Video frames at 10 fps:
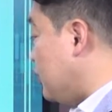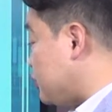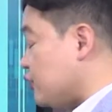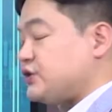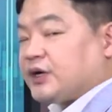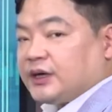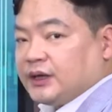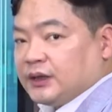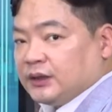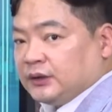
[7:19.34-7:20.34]
어,
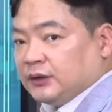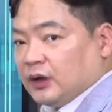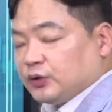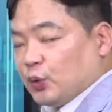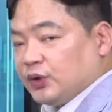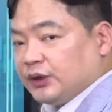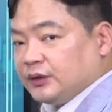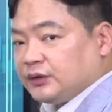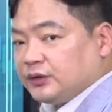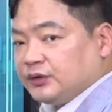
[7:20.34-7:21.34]
전자가 어,
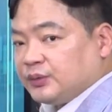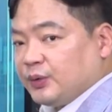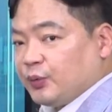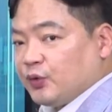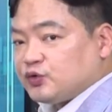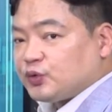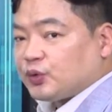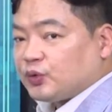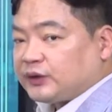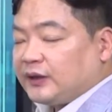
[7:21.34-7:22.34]
동일한 그런 흐름을 보여주고
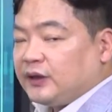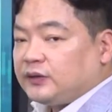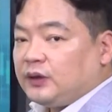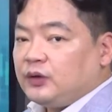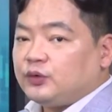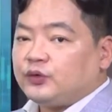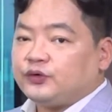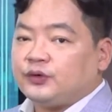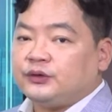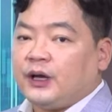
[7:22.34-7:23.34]
있고 단기
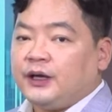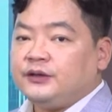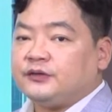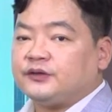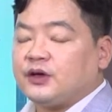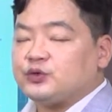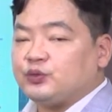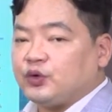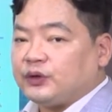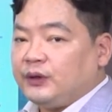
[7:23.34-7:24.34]
탄력으로서는 하이닉스가 좀
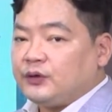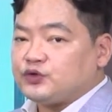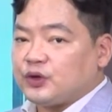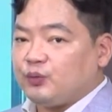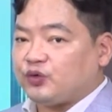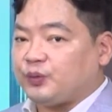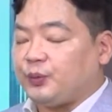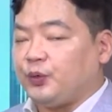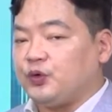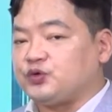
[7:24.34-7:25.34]
더 탄력적인
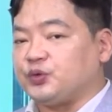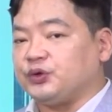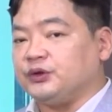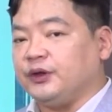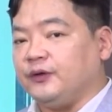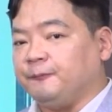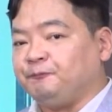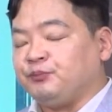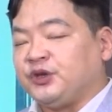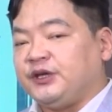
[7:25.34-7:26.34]
모습을 보여주고 있는데요.
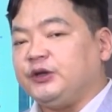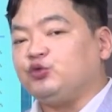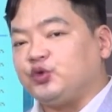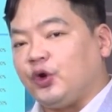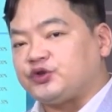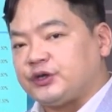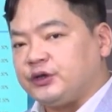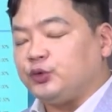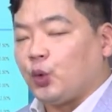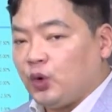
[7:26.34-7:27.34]
이 둘이
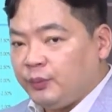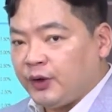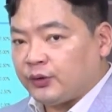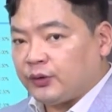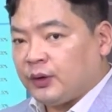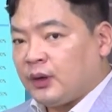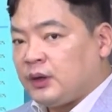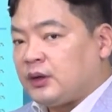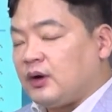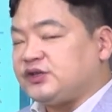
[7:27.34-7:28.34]
어쨌든 돌면
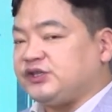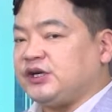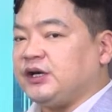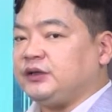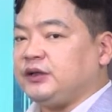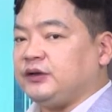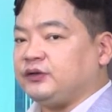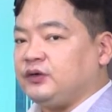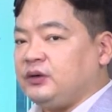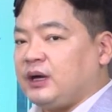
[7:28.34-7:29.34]
어, 시장에
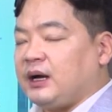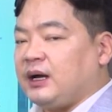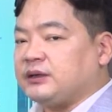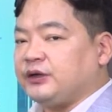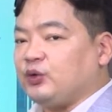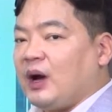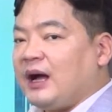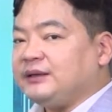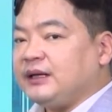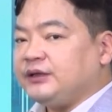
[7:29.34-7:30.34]
대해서 아 그래도
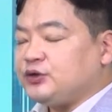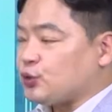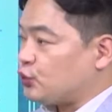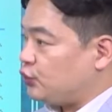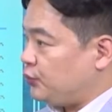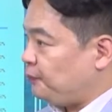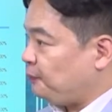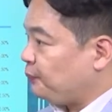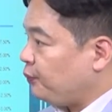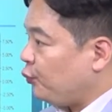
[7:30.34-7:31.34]
하단이 조금
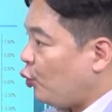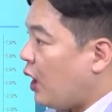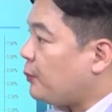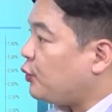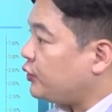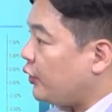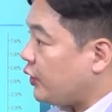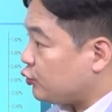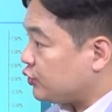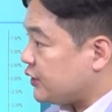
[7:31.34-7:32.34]
확보되어
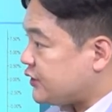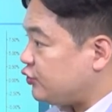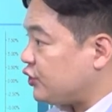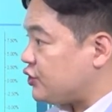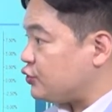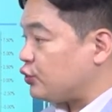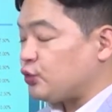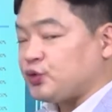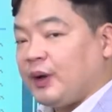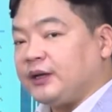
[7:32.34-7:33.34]
있구나. 지수
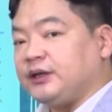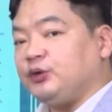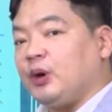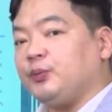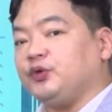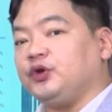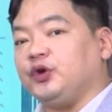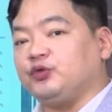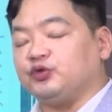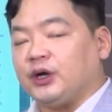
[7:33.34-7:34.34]
기준으로 좀 하단이 확보되어
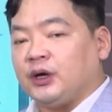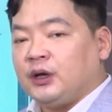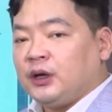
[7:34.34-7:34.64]
있구나.